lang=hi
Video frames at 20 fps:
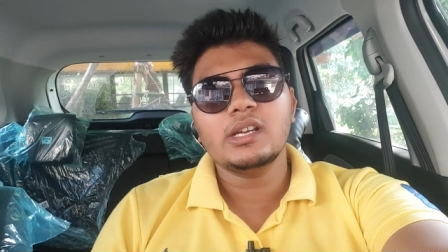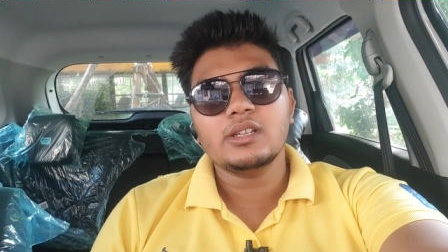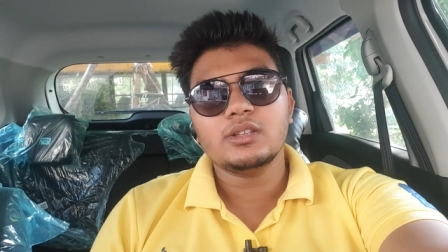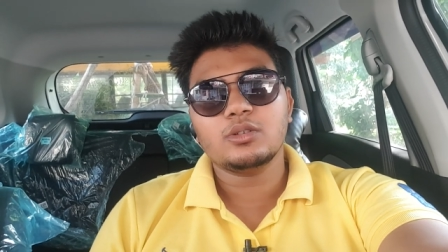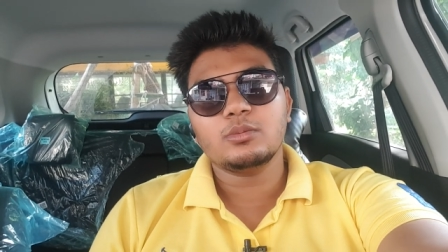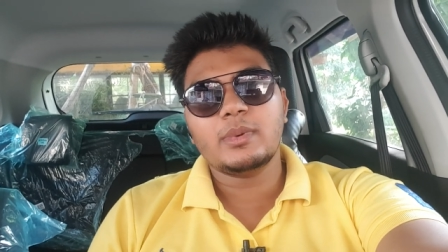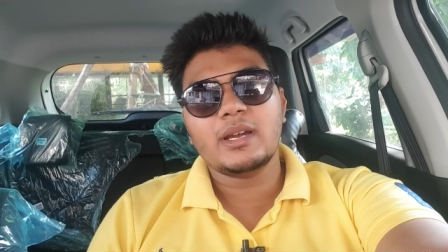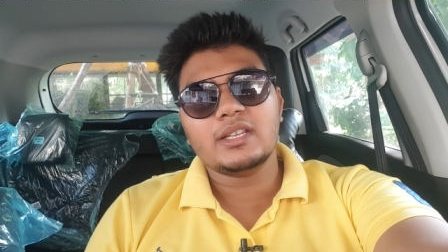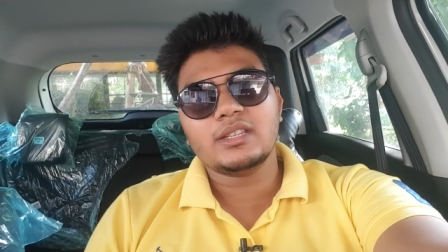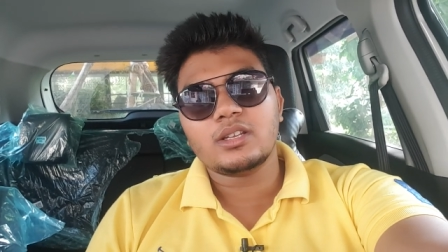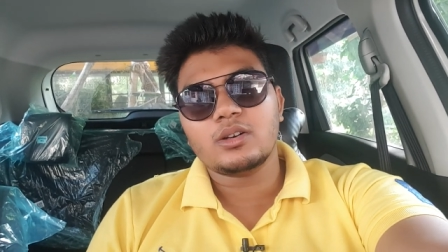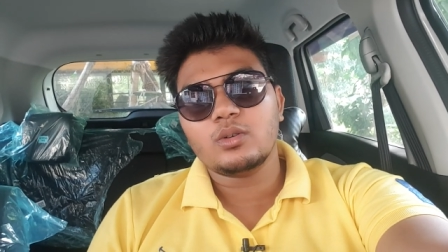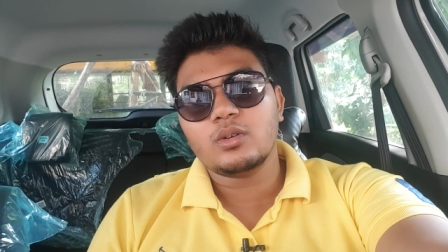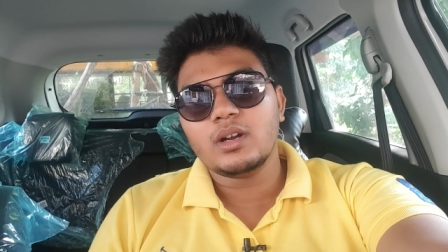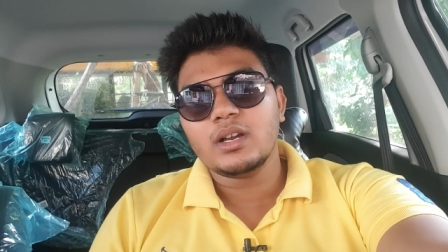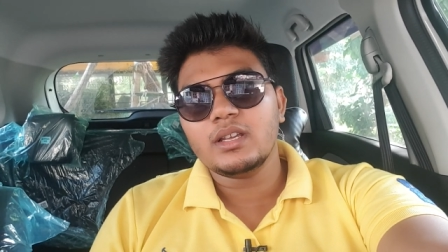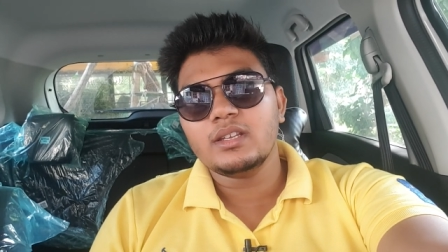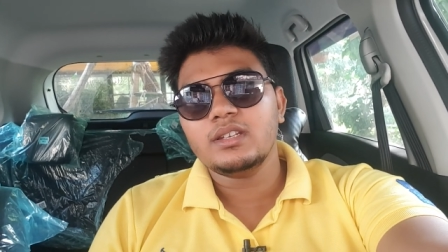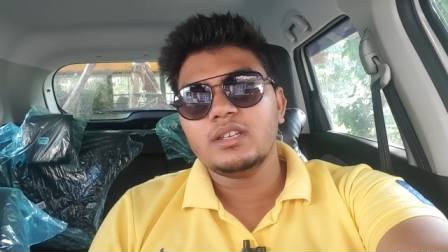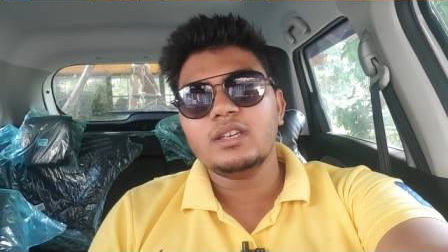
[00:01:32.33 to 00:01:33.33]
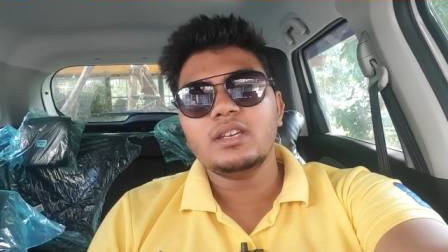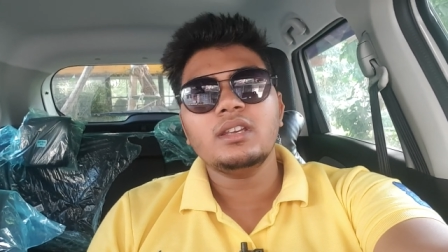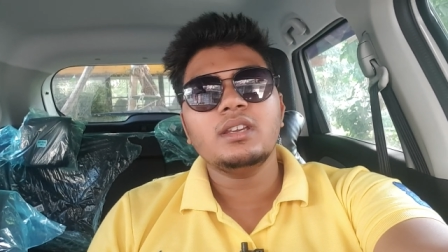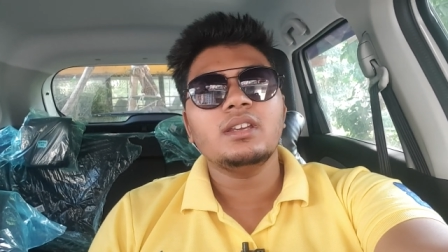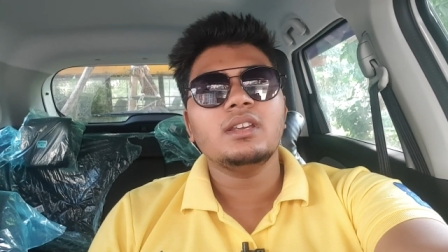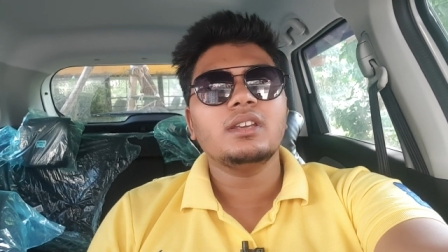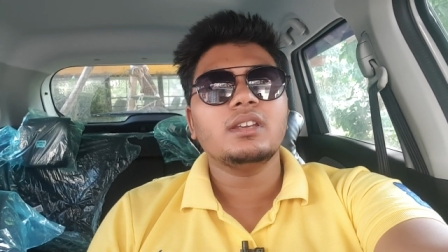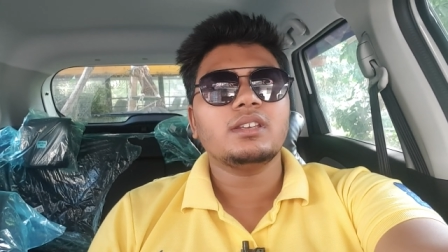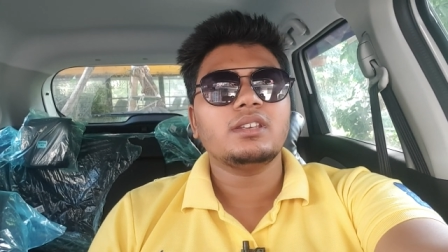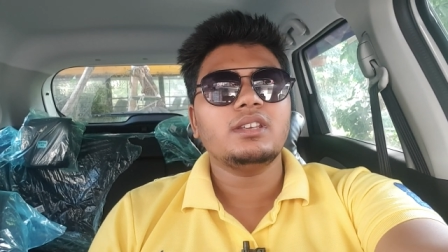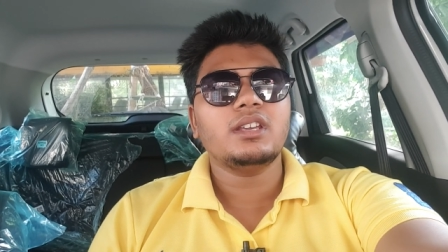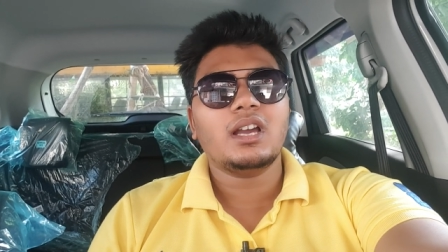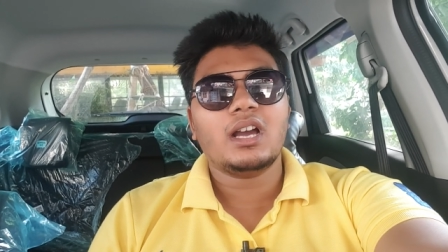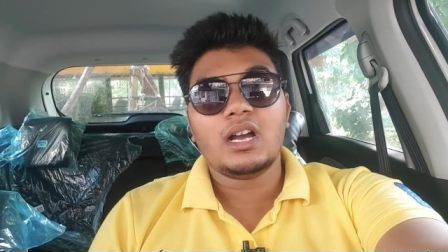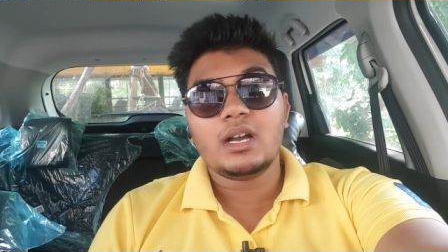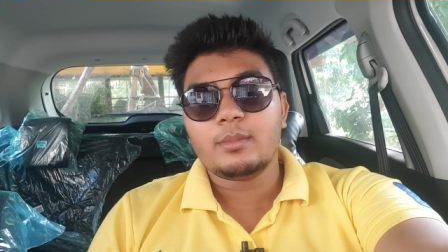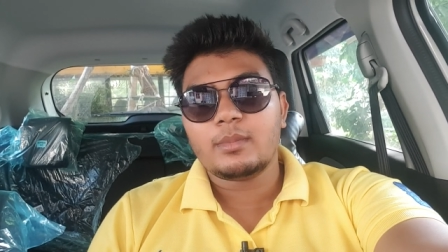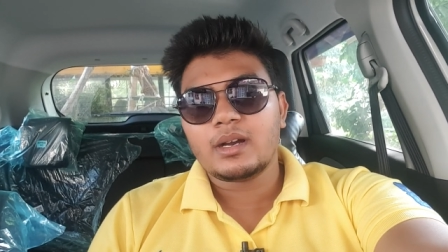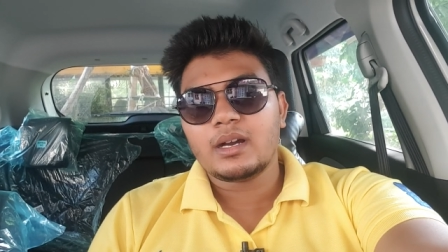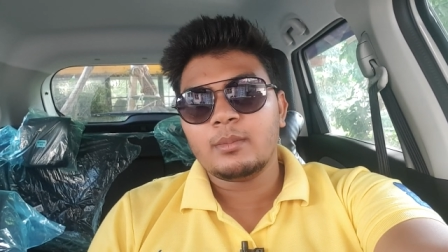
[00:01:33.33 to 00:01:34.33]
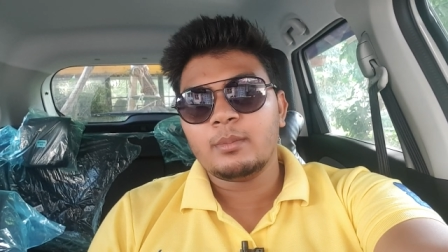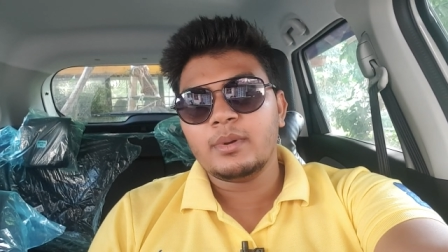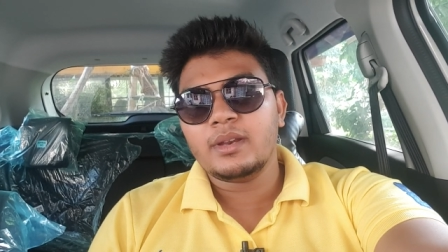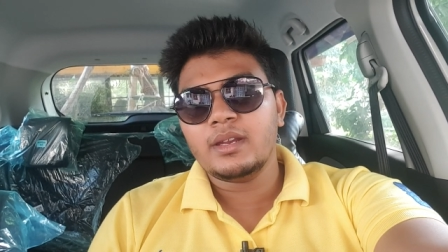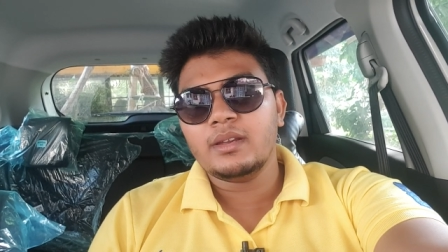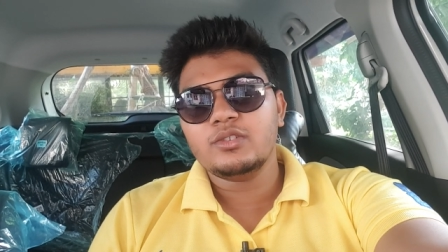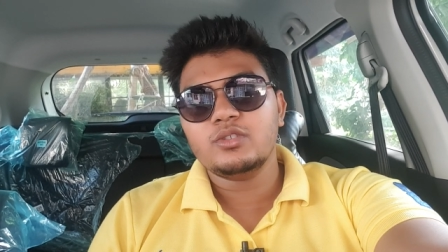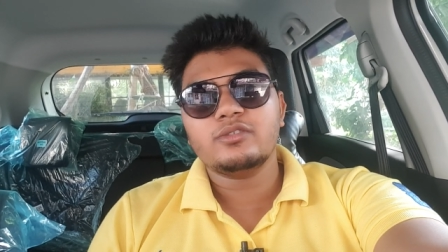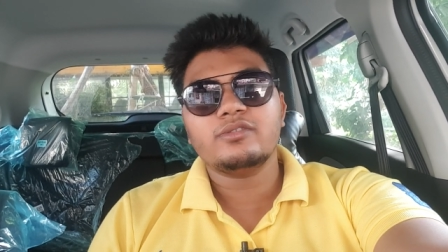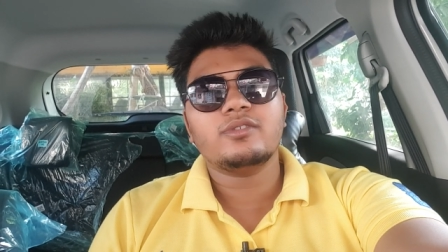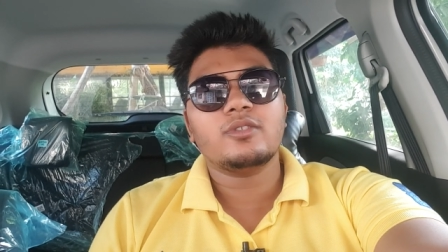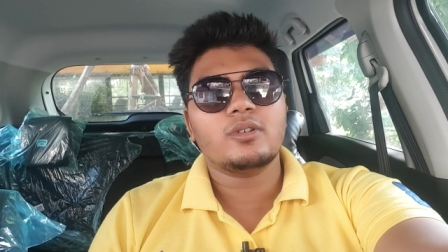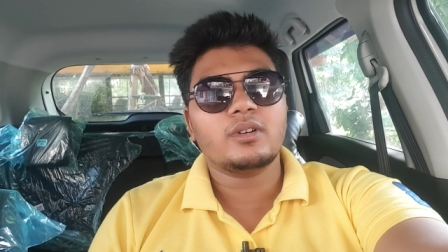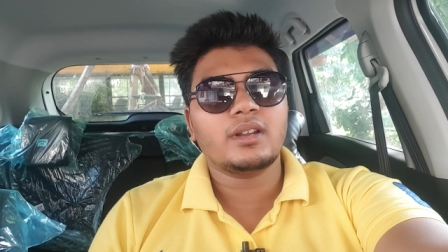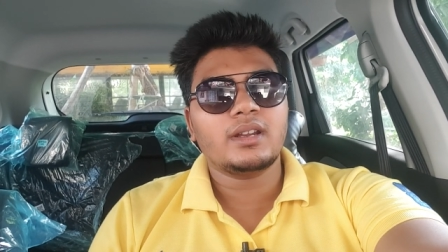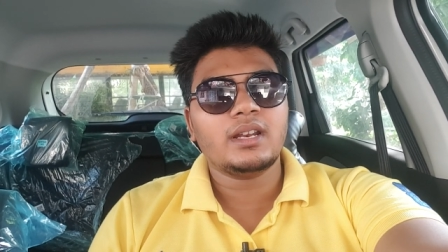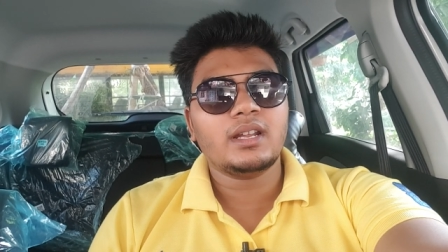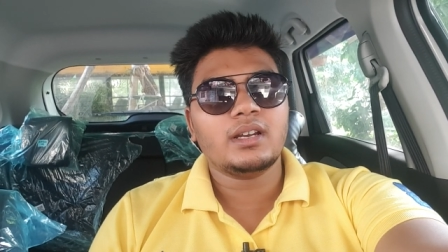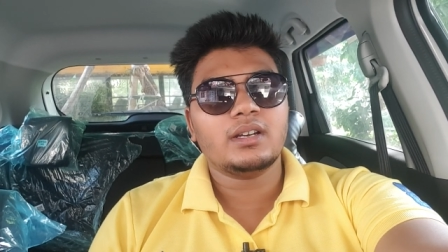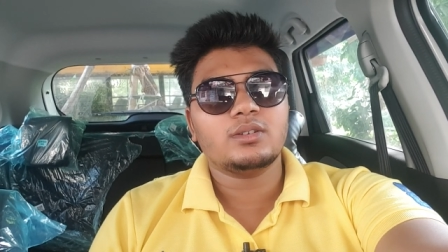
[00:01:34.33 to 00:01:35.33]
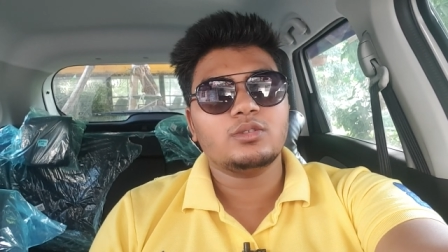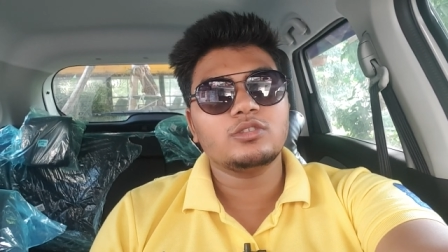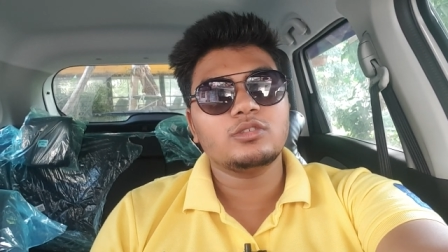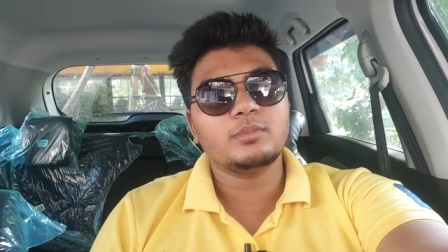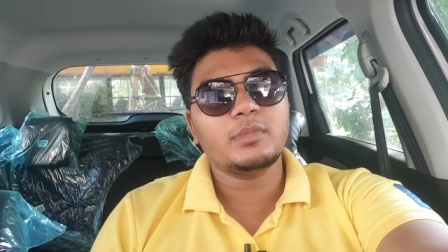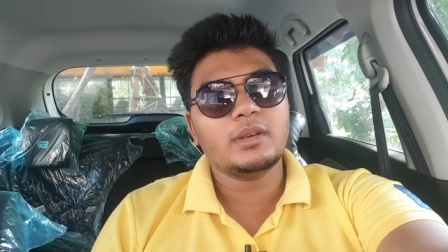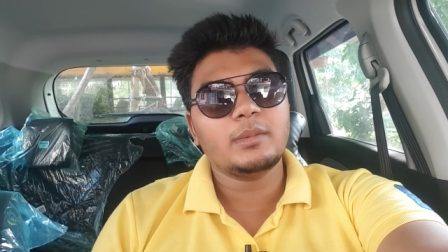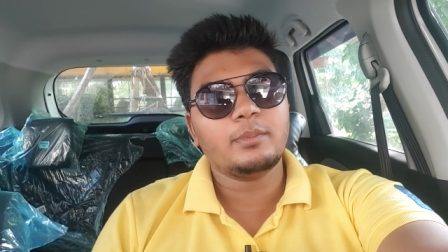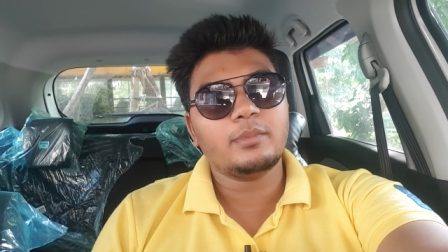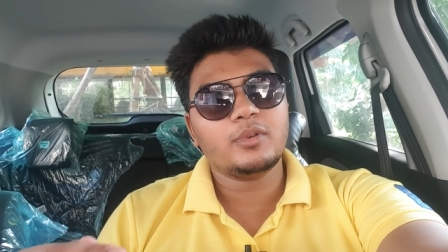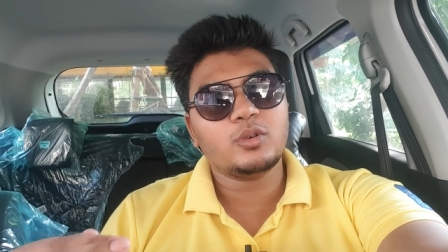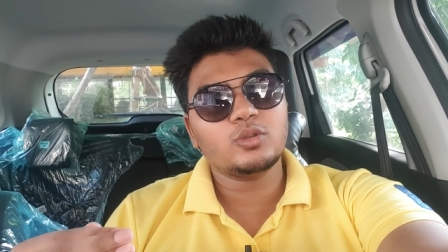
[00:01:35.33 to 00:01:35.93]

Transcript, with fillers: तो बेहतर होगा ये कि आप अपने जो फ़ोन है ना उसमें